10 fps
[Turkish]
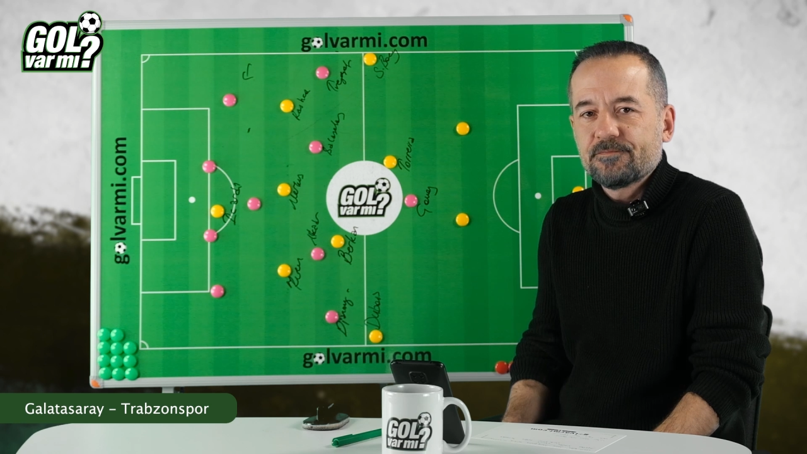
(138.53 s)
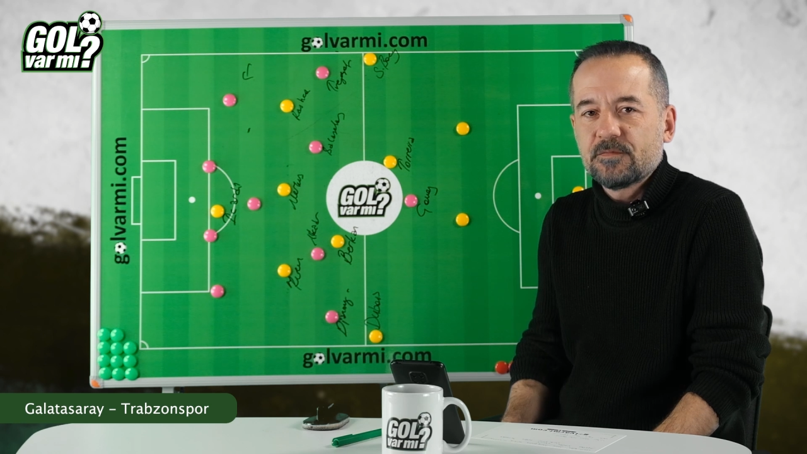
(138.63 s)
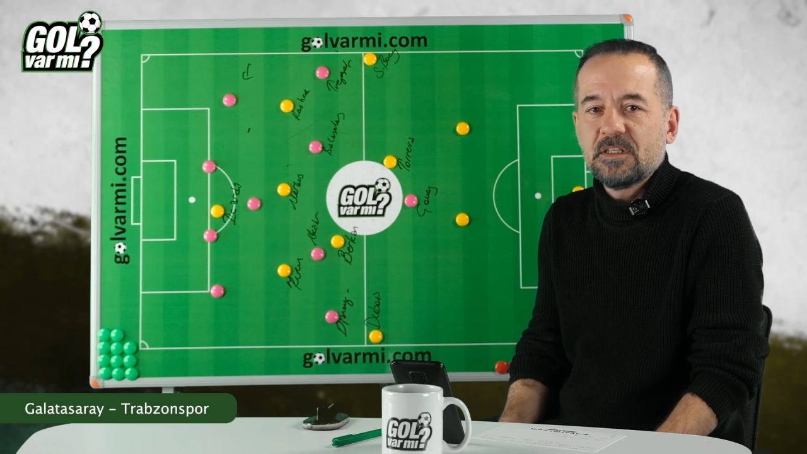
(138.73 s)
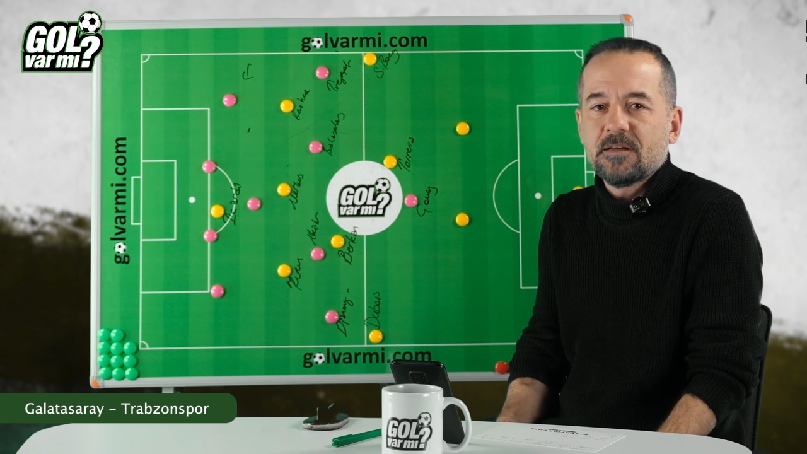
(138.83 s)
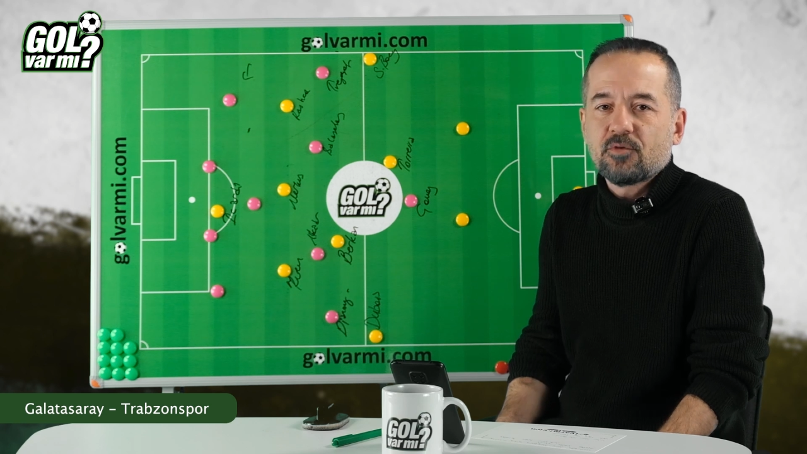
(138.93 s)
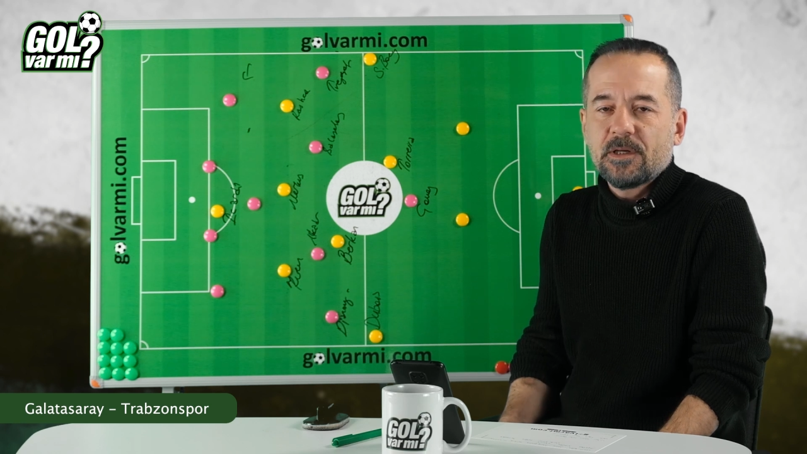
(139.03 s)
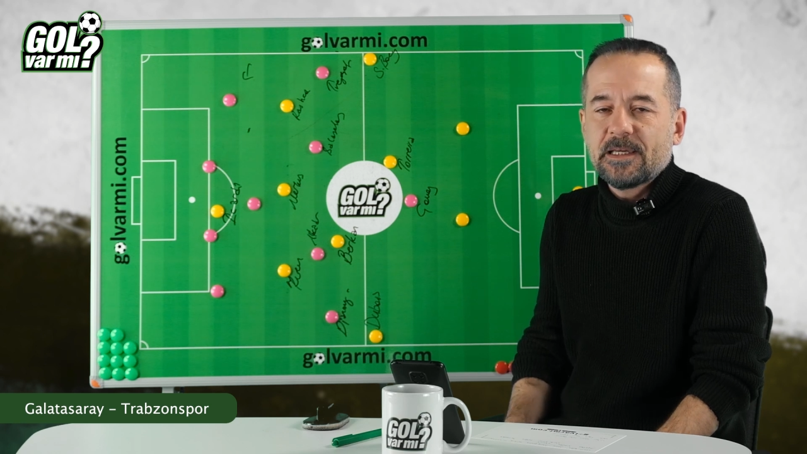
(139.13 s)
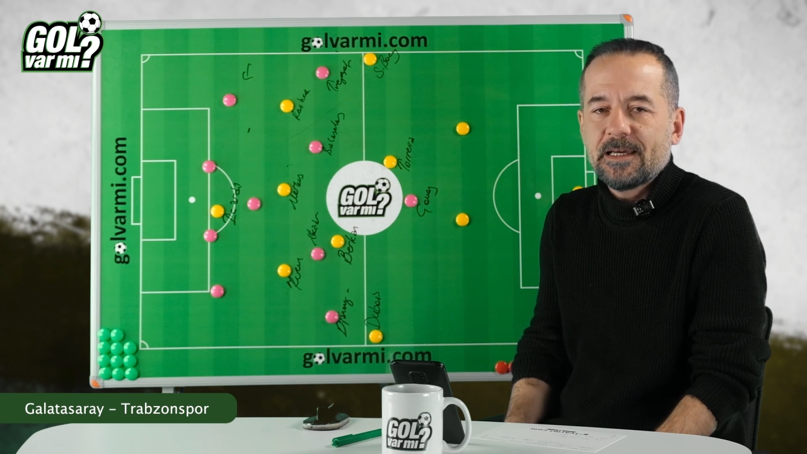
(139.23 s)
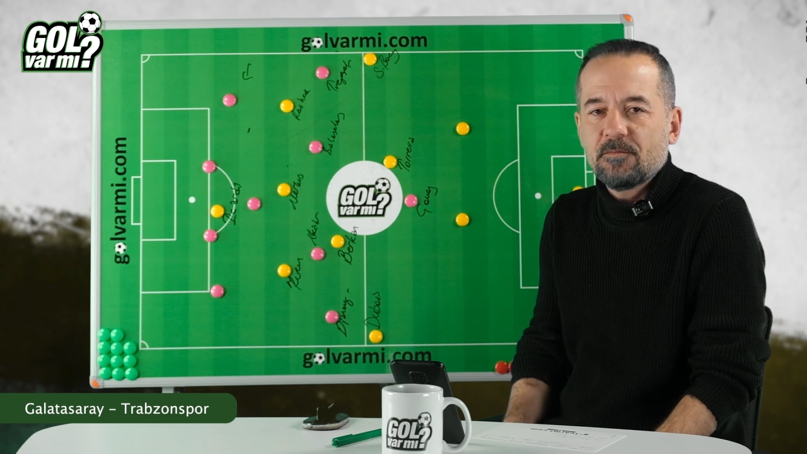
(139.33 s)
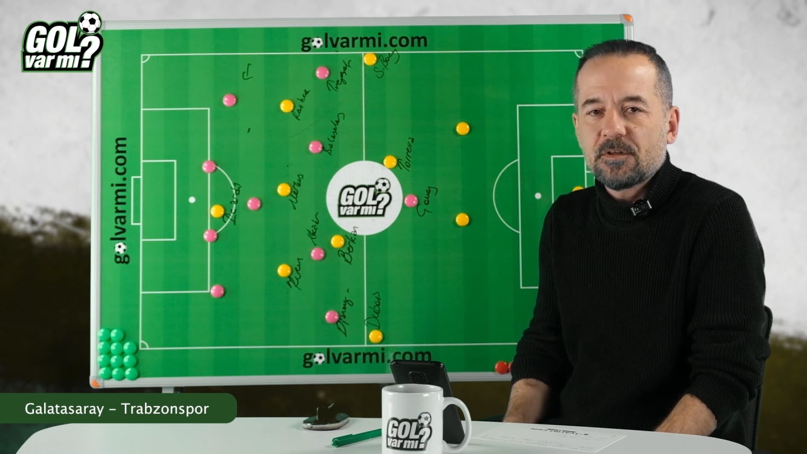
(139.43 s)
Yine buraya
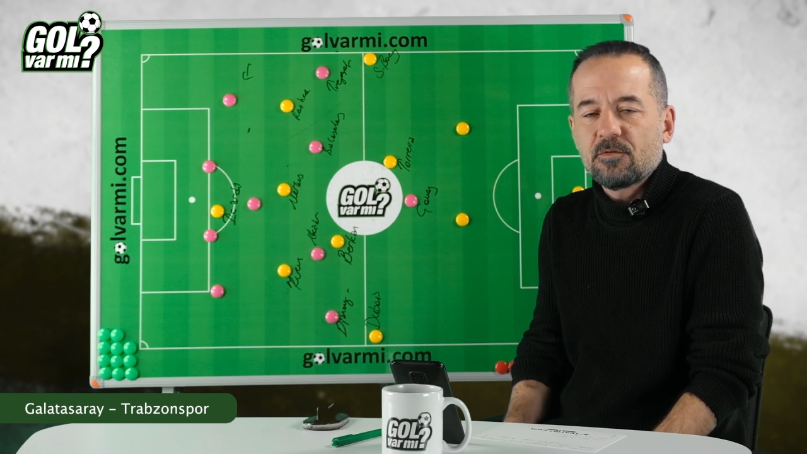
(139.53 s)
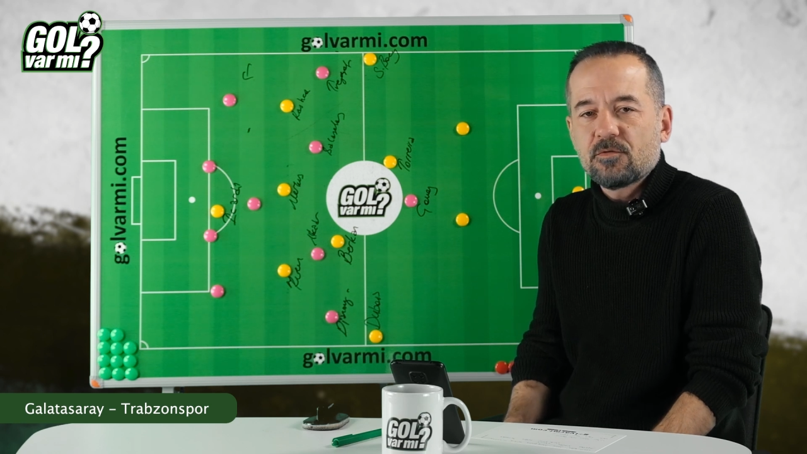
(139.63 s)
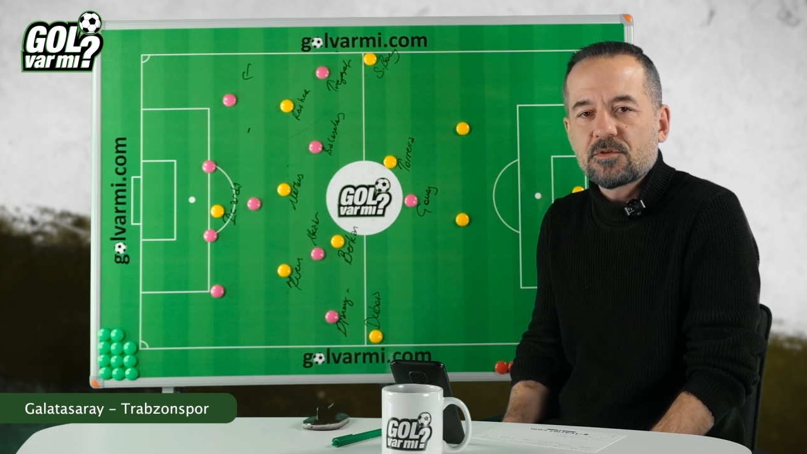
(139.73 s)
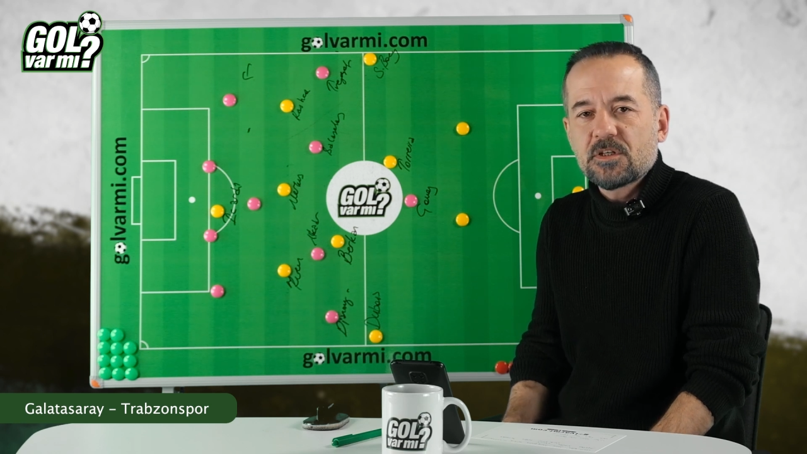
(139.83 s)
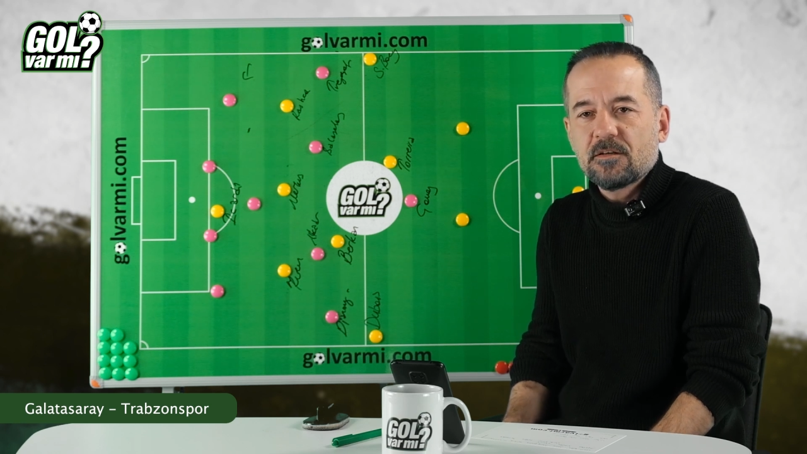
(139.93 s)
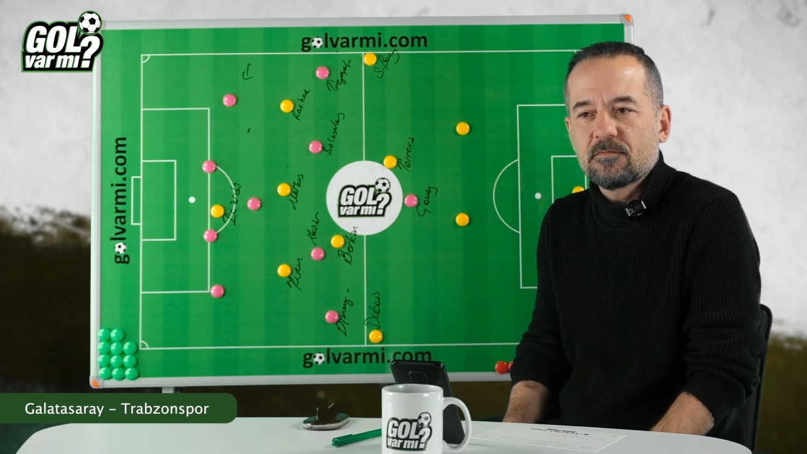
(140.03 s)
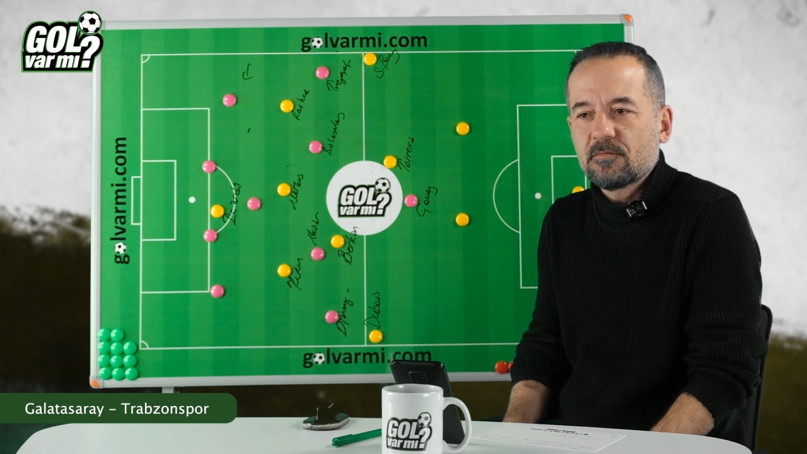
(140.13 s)
gelmeden önce